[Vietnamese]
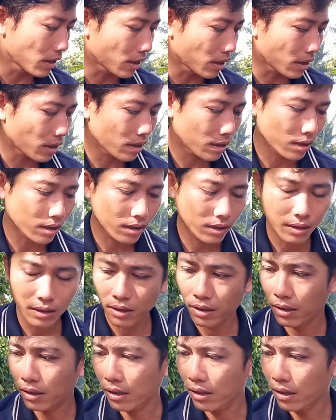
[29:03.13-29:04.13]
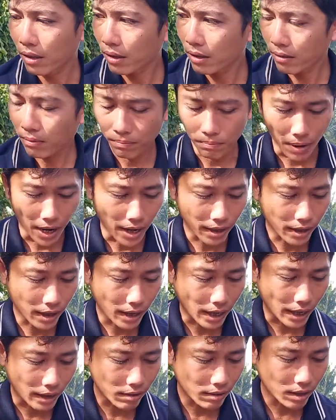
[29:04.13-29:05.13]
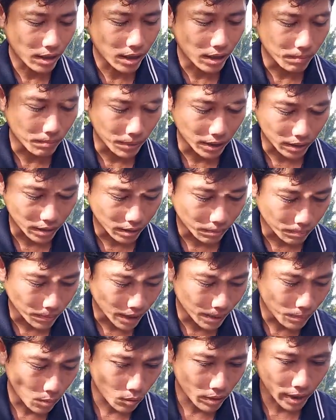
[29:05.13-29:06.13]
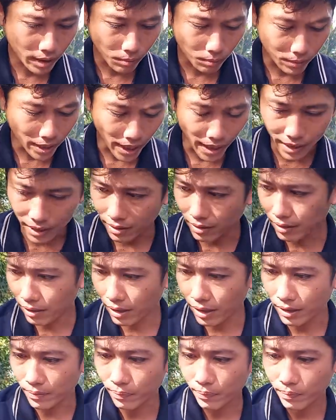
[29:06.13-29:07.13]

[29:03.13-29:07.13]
à, bẻ cái cây đó lên mình chuẩn bị một cái cọng dây trước đi